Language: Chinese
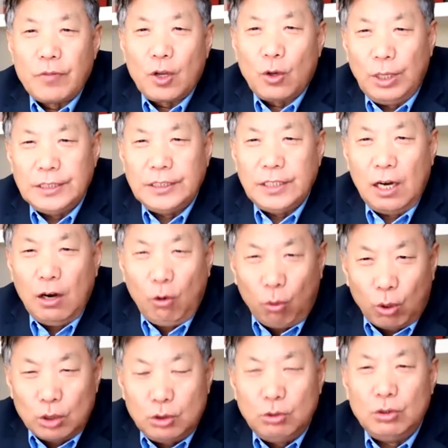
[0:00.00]
快将
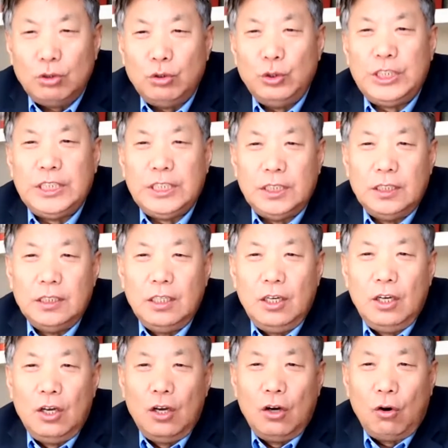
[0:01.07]
火炬举起，
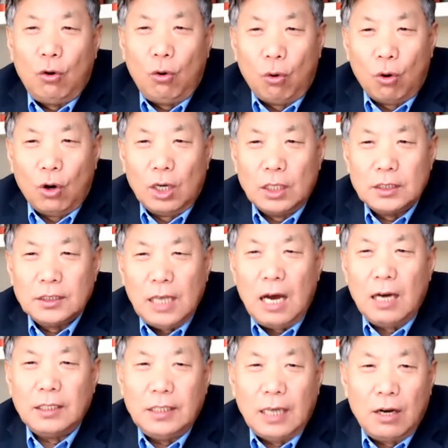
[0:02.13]
火
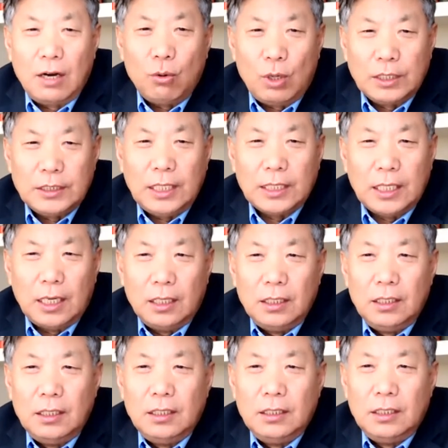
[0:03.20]
葬阳光下的
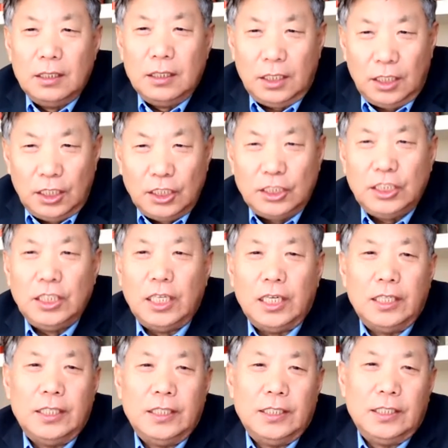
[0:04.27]
一
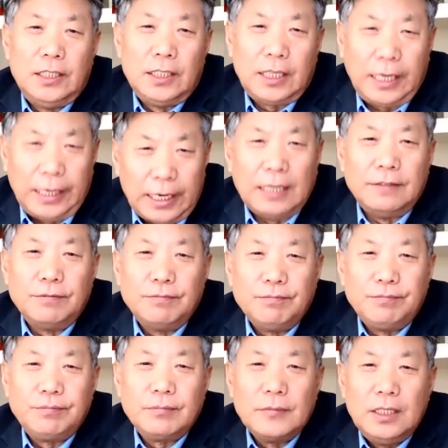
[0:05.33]
切黑暗。
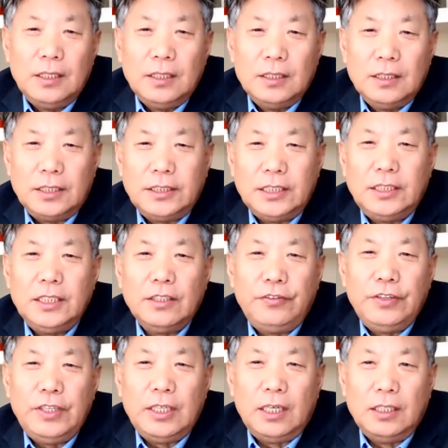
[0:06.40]
那这是一个
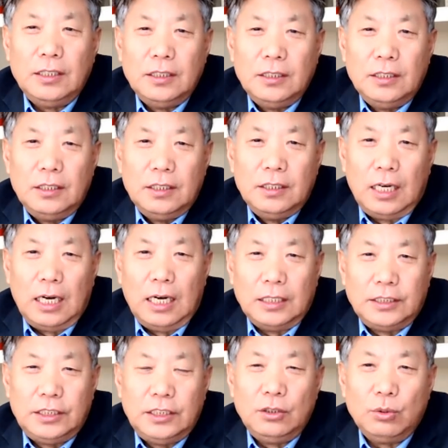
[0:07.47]
非常啊
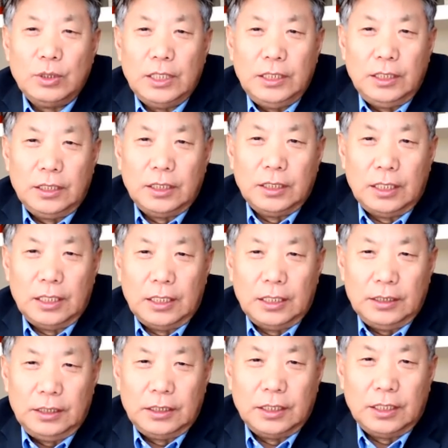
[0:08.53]
清楚的一个
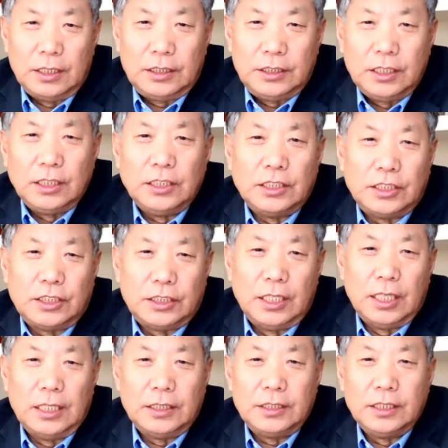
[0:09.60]
一个政治史
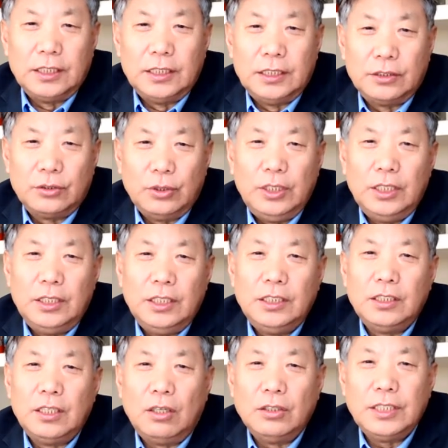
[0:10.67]
了，这个所以林
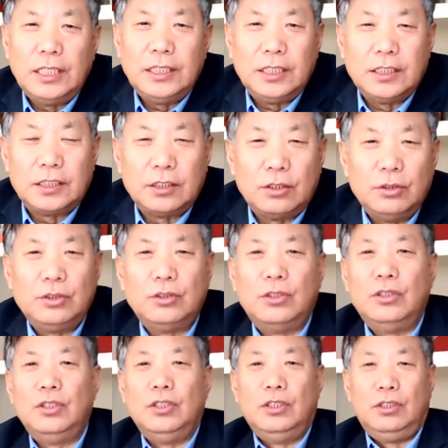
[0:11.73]
昭在这个时候就
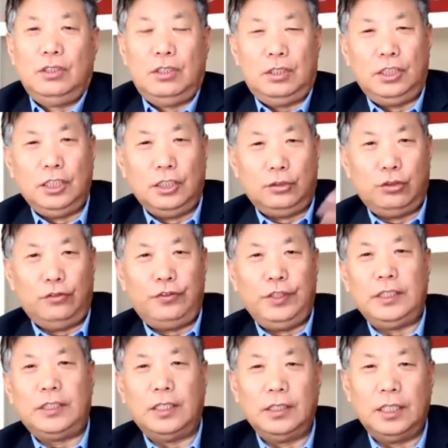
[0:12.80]
呃热血
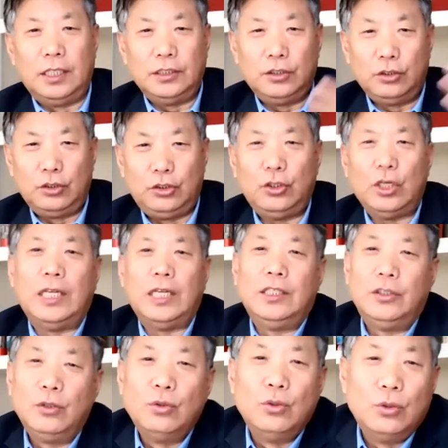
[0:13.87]
沸腾的就卷
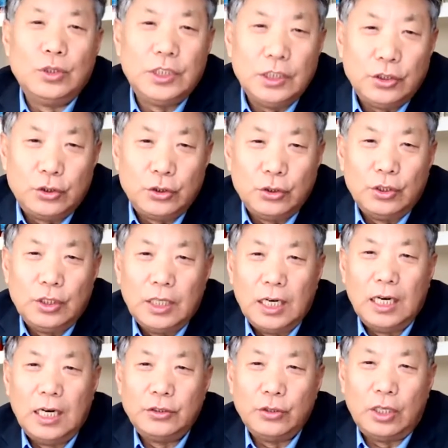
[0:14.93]
入进去
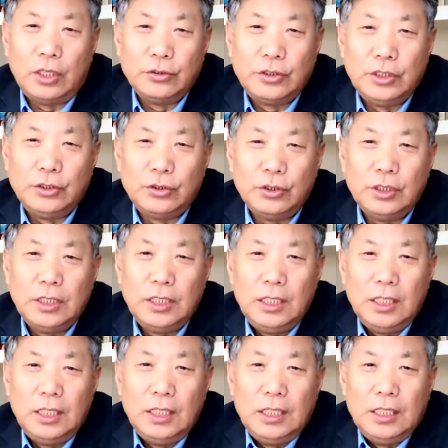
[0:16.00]
啊卷入进去。
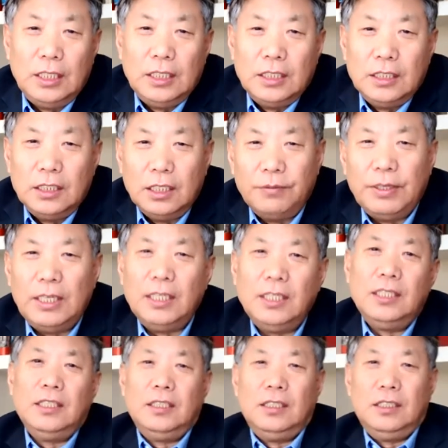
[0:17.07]
那
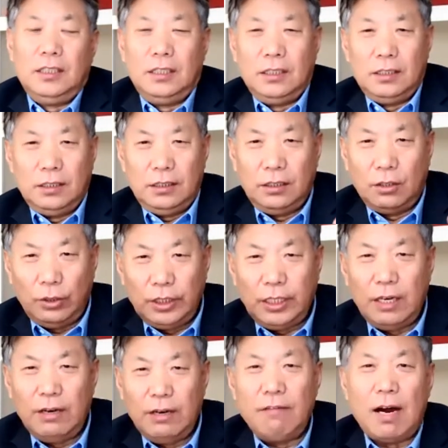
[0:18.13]
么有一
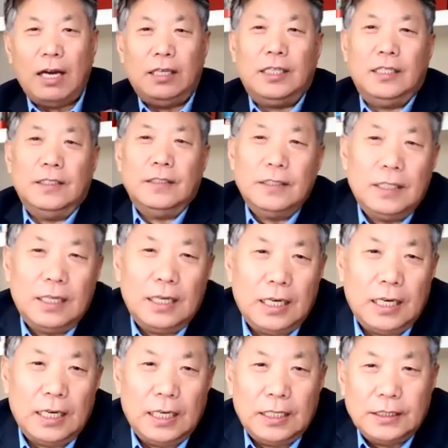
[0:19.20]
天晚上
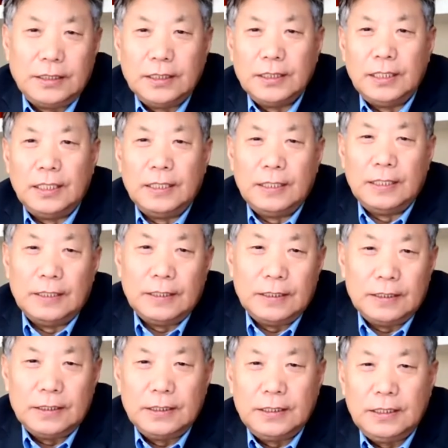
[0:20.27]
啊这个
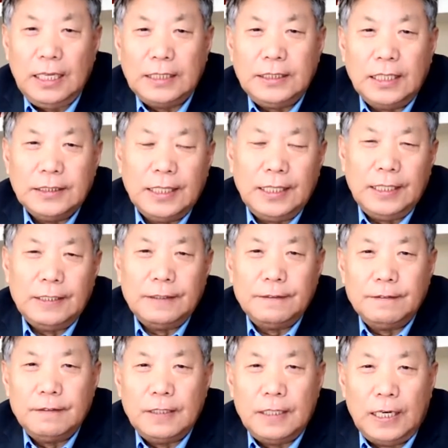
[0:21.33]
大家在
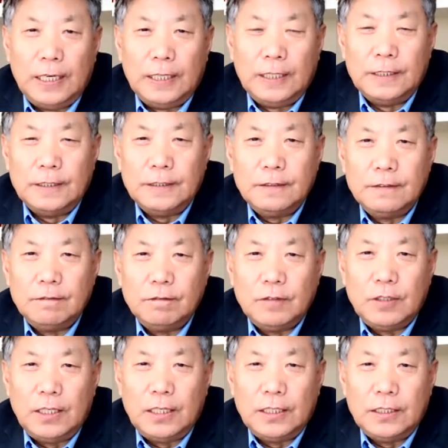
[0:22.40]
啊
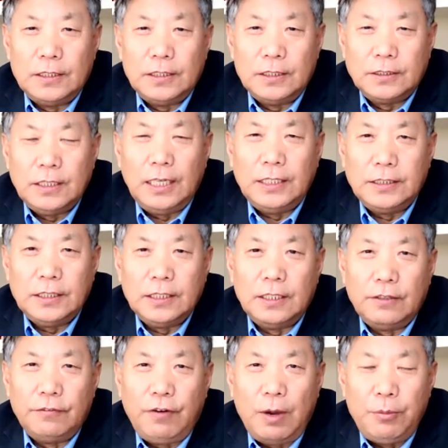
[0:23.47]
在这
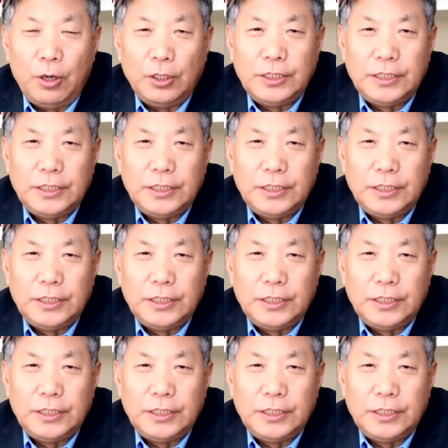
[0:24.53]
个发表